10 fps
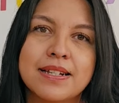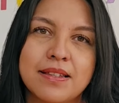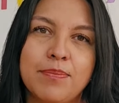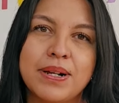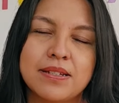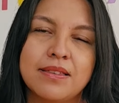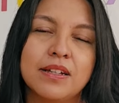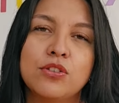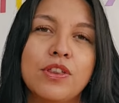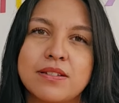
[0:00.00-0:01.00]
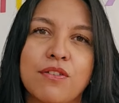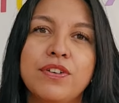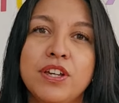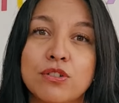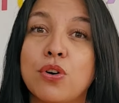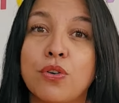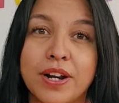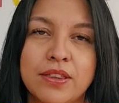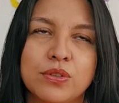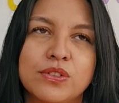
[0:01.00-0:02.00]
que estén presentando desafíos o
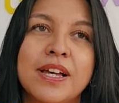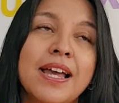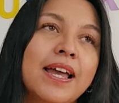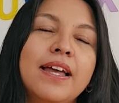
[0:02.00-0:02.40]
retos.